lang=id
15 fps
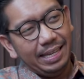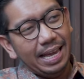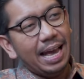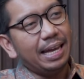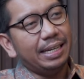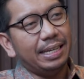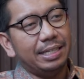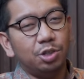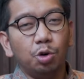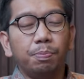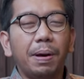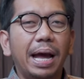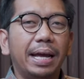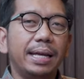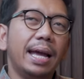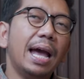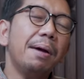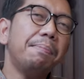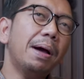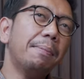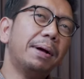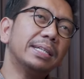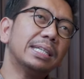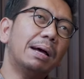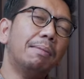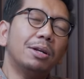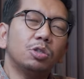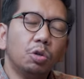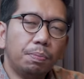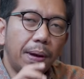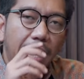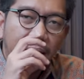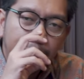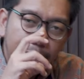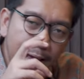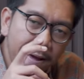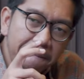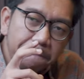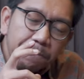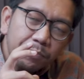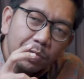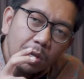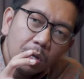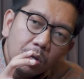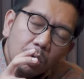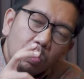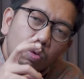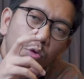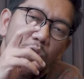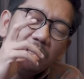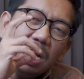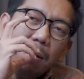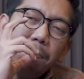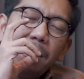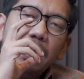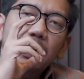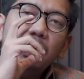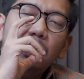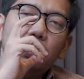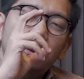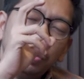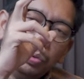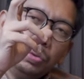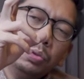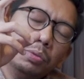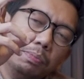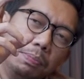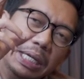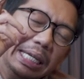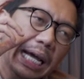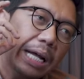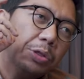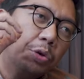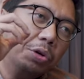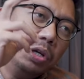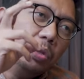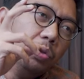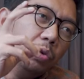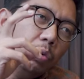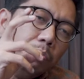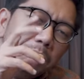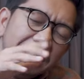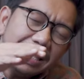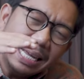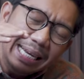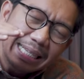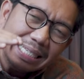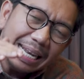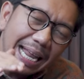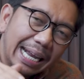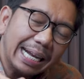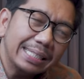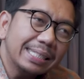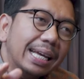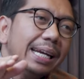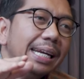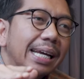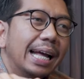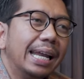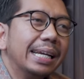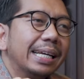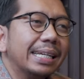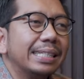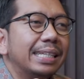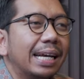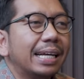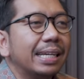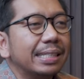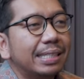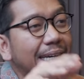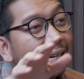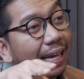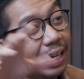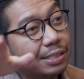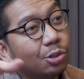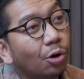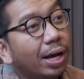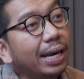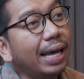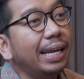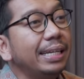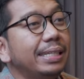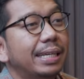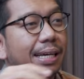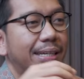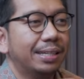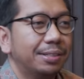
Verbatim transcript: yang supaya apa Pak Samad supaya ucapan itu pidato hmm. itu bisa diselaraskan dengan kerja-kerja keesokan harinya